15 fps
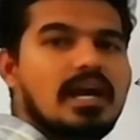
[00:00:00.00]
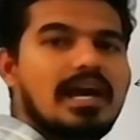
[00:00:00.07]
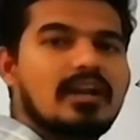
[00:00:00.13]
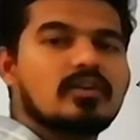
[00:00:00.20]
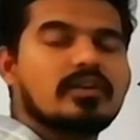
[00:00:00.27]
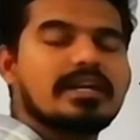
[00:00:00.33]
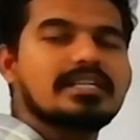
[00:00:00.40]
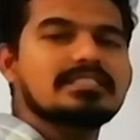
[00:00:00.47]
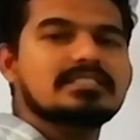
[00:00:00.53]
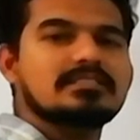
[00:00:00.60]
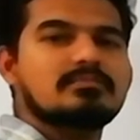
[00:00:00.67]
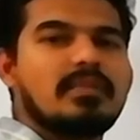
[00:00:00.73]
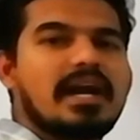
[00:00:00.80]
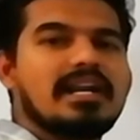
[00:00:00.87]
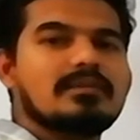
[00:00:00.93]
हेलो किड्स
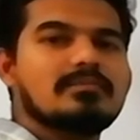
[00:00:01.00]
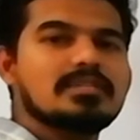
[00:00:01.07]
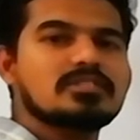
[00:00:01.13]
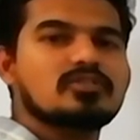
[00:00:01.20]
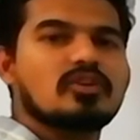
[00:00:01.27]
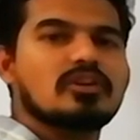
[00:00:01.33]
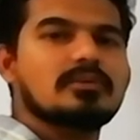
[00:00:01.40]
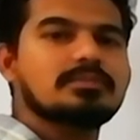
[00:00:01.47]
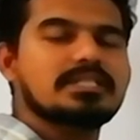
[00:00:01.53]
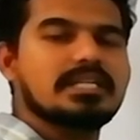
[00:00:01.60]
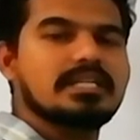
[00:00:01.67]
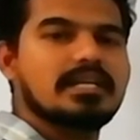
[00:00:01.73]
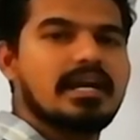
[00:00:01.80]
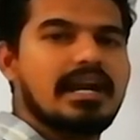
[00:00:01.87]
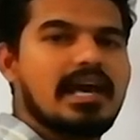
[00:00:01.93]
माय नेम इज़ सौरभ
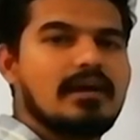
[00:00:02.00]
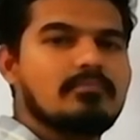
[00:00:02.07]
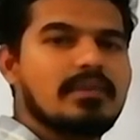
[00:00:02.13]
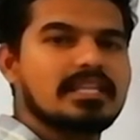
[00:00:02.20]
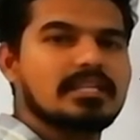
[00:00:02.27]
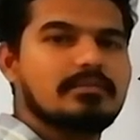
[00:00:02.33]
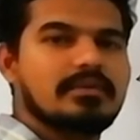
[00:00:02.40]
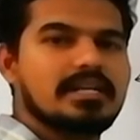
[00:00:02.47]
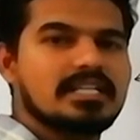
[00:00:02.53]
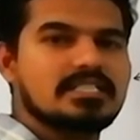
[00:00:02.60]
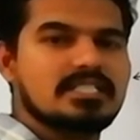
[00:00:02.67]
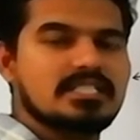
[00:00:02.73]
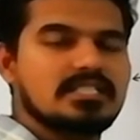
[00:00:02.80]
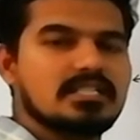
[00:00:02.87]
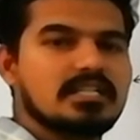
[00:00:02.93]
सिंह एंड आई एम
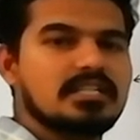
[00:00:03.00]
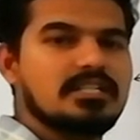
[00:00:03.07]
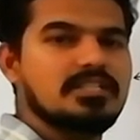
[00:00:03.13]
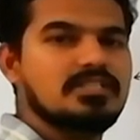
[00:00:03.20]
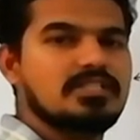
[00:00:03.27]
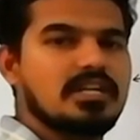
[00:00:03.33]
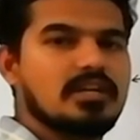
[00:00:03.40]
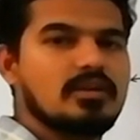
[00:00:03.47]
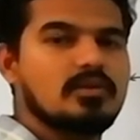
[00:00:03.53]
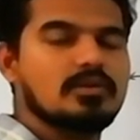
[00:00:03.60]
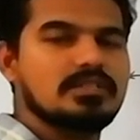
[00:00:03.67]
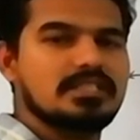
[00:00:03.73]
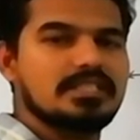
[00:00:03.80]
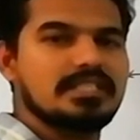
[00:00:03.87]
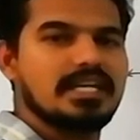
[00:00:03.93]
मैथमेटिक्स टीचर इन जे
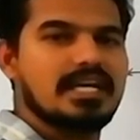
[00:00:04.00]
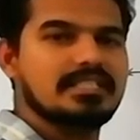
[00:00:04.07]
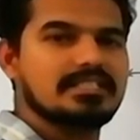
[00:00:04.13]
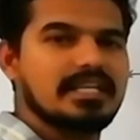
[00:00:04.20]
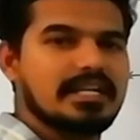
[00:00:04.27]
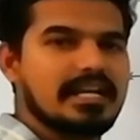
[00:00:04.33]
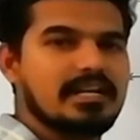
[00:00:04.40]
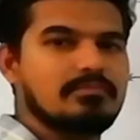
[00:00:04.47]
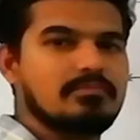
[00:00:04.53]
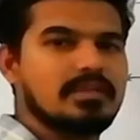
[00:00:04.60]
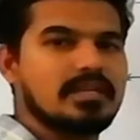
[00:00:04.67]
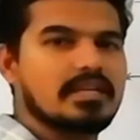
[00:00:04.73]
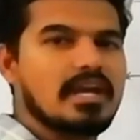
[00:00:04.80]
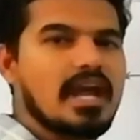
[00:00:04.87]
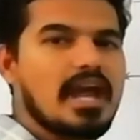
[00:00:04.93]
ओ जी एस
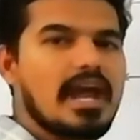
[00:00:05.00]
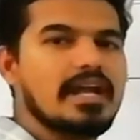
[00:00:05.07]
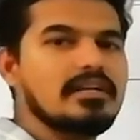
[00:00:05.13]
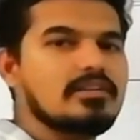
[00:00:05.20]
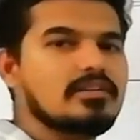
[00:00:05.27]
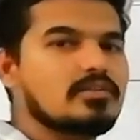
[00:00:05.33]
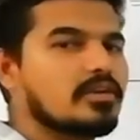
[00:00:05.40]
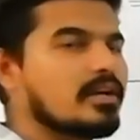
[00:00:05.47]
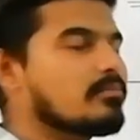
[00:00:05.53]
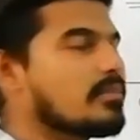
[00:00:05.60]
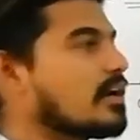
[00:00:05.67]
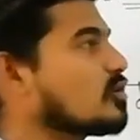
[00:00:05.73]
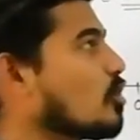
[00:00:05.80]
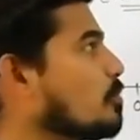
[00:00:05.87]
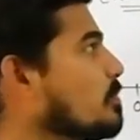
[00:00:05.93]
एकेडमिक एंड टुडे
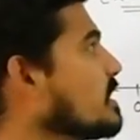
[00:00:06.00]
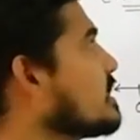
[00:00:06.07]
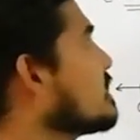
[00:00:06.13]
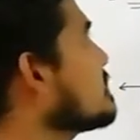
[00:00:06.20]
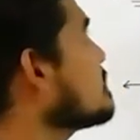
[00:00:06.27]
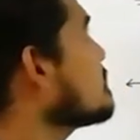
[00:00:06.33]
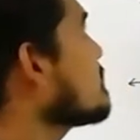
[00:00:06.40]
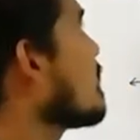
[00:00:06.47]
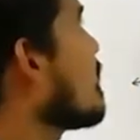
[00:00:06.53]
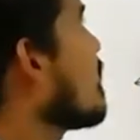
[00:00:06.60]
माय टॉपिक इज